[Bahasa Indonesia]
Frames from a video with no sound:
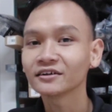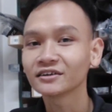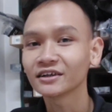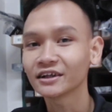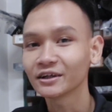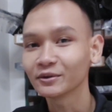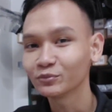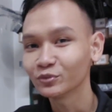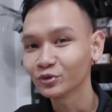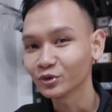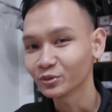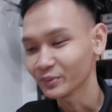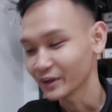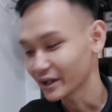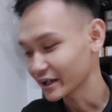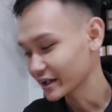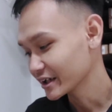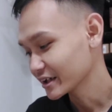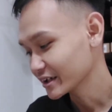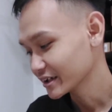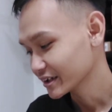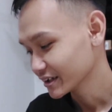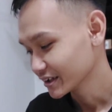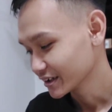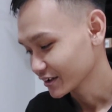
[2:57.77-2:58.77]
1000
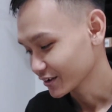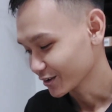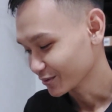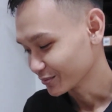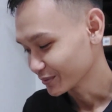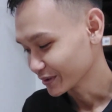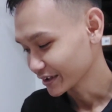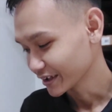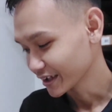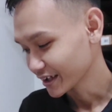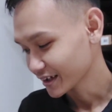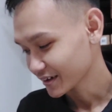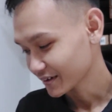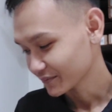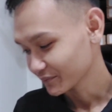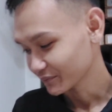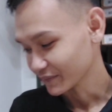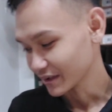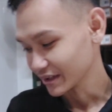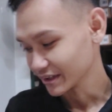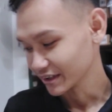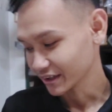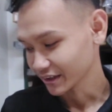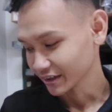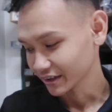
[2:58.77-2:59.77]
kemarin di komentar
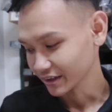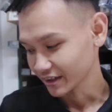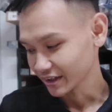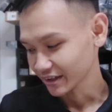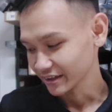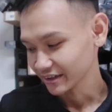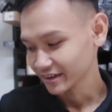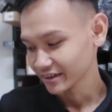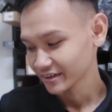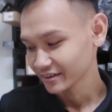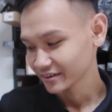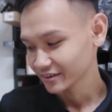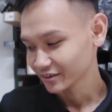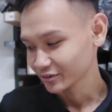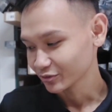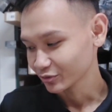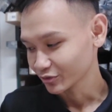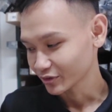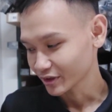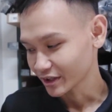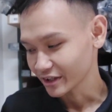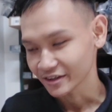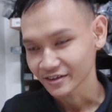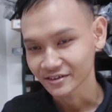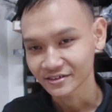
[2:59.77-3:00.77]
banyak yang nanyain di
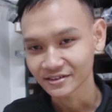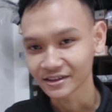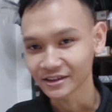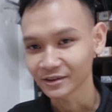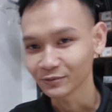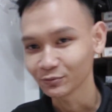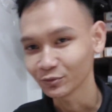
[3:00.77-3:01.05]
ukuran 1000